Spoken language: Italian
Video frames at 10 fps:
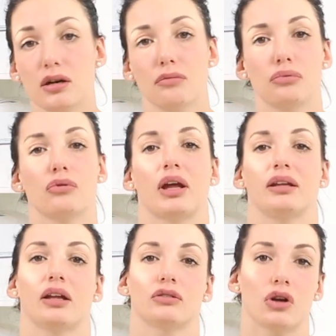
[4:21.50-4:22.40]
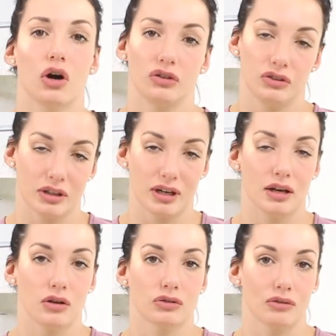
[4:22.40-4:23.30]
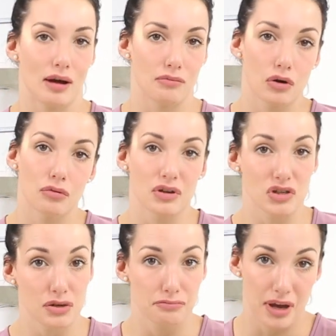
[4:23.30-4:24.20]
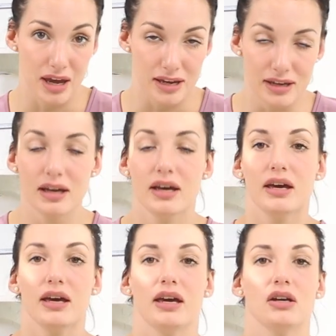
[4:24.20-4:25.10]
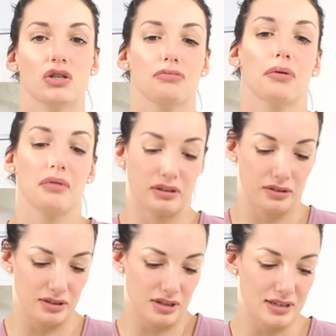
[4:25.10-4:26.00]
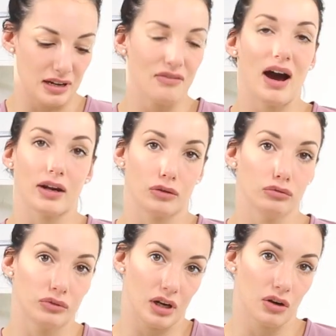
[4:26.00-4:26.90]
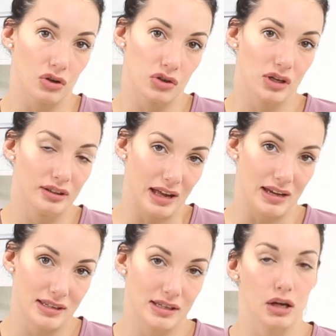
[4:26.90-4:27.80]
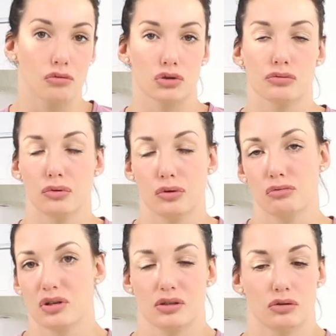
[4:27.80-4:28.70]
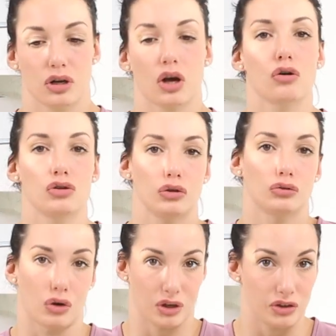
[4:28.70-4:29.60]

oppure in Android lo troviamo come GPay e ci permette di salvare tutte le nostre tessere in questo, in questo raccoglitore